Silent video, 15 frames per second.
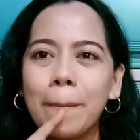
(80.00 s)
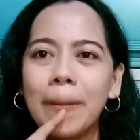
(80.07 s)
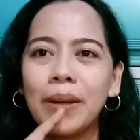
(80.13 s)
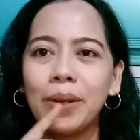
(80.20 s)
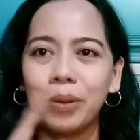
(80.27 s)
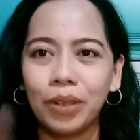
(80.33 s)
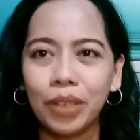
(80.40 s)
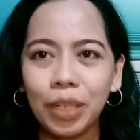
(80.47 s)

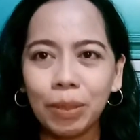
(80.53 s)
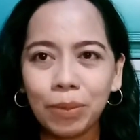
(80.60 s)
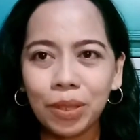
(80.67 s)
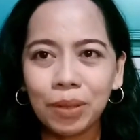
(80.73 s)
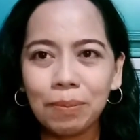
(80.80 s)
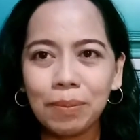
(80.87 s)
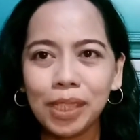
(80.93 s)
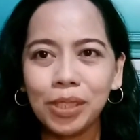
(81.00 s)
panoorin mo
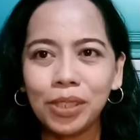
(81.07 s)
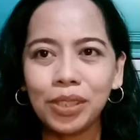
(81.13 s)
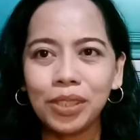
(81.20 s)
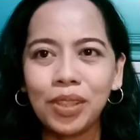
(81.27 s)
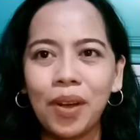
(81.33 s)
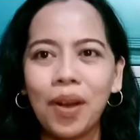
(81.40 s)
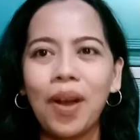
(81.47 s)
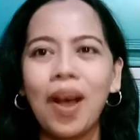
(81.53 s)
tong video
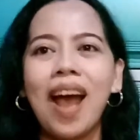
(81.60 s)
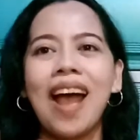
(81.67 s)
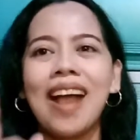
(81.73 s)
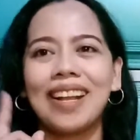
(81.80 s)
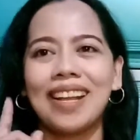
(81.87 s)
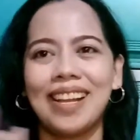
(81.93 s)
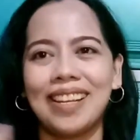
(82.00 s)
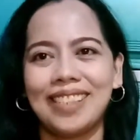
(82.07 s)
to
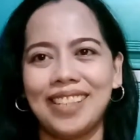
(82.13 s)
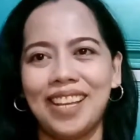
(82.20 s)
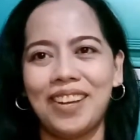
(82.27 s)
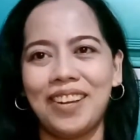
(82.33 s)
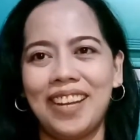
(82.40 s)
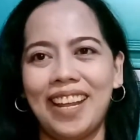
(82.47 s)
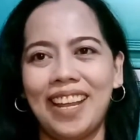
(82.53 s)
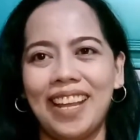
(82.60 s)
hanggang sa
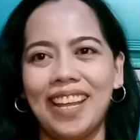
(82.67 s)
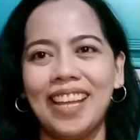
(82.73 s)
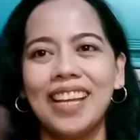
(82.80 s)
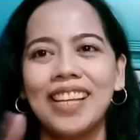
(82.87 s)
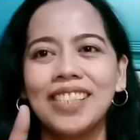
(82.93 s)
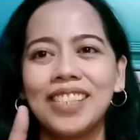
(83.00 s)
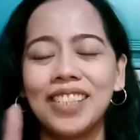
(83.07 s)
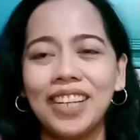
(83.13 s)
huli.
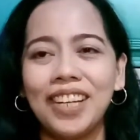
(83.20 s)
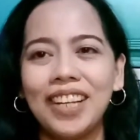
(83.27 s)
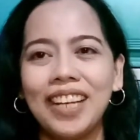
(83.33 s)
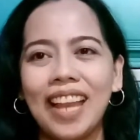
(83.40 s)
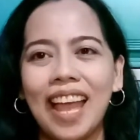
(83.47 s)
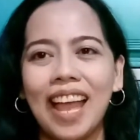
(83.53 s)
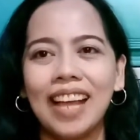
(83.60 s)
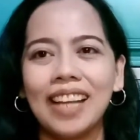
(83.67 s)
So, yun
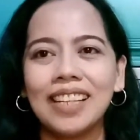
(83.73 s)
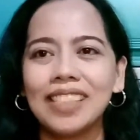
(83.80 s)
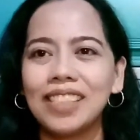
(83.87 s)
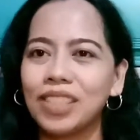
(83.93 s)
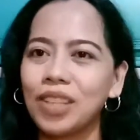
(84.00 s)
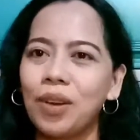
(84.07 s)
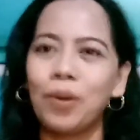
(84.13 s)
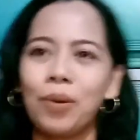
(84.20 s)
lang.
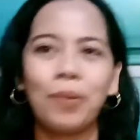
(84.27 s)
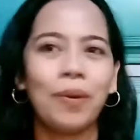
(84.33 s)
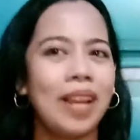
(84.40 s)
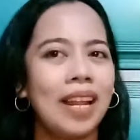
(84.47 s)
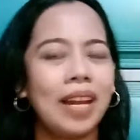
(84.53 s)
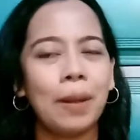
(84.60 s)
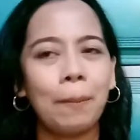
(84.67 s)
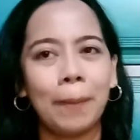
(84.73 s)
So,
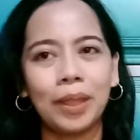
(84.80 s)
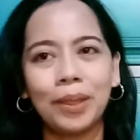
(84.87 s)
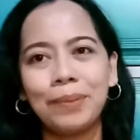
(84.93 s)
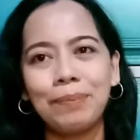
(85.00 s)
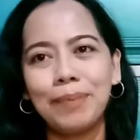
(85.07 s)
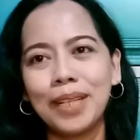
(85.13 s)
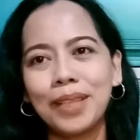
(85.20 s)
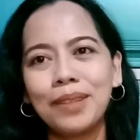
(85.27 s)
wala nang
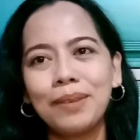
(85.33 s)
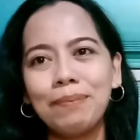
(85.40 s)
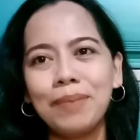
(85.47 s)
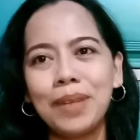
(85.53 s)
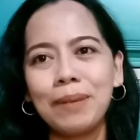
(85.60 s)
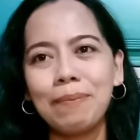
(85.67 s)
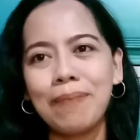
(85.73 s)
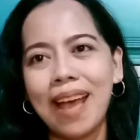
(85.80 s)

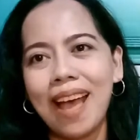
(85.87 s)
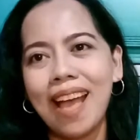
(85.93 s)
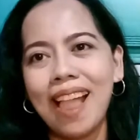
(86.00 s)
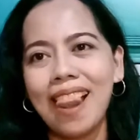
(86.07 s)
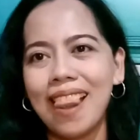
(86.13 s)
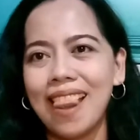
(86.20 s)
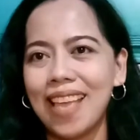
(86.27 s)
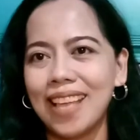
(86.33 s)
patumpik-tumpik pa.
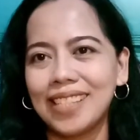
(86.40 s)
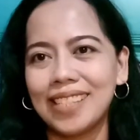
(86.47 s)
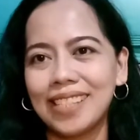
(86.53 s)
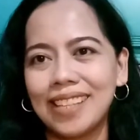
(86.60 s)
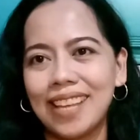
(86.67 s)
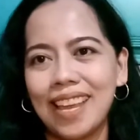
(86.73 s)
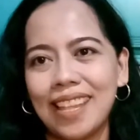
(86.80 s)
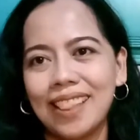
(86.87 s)
Let's
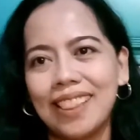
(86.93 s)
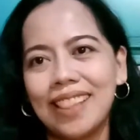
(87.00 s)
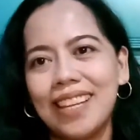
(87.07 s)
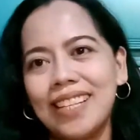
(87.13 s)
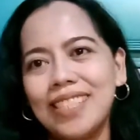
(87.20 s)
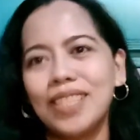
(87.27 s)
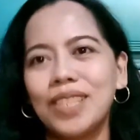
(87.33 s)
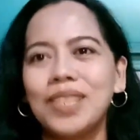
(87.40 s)
get
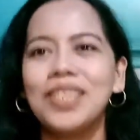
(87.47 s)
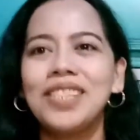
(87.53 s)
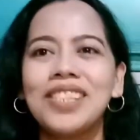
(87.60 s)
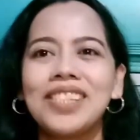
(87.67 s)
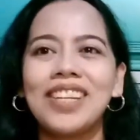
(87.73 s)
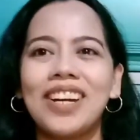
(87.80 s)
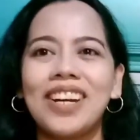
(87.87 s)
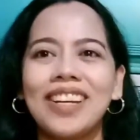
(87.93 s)
into
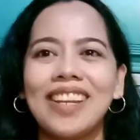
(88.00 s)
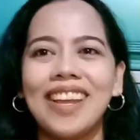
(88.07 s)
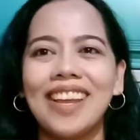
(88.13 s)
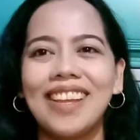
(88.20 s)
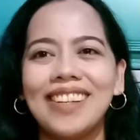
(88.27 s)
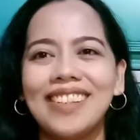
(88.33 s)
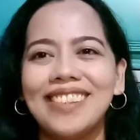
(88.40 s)
started.